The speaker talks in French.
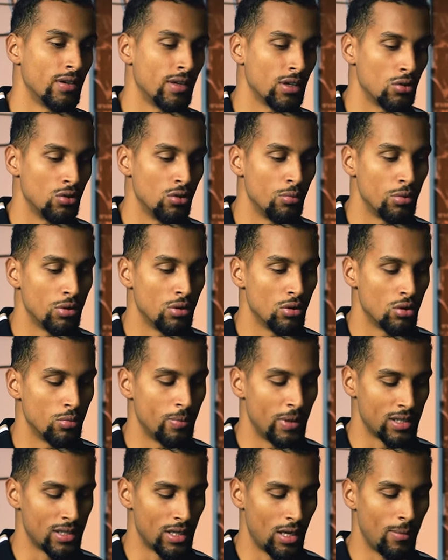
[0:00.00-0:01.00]
vrai que depuis que je suis
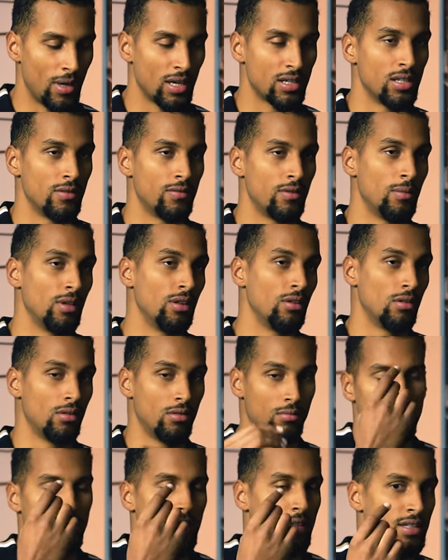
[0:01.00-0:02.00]
passé à Mac, ça fait maintenant
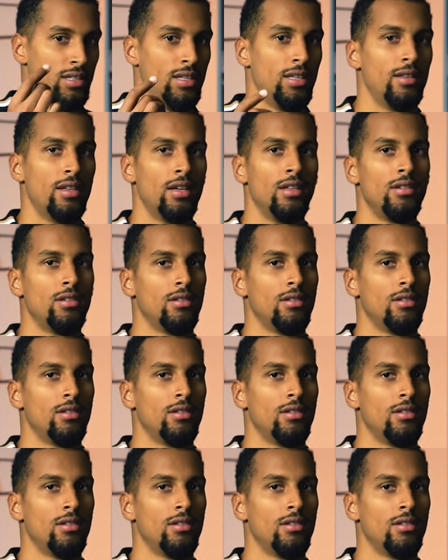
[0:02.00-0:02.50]
une dizaine d'années.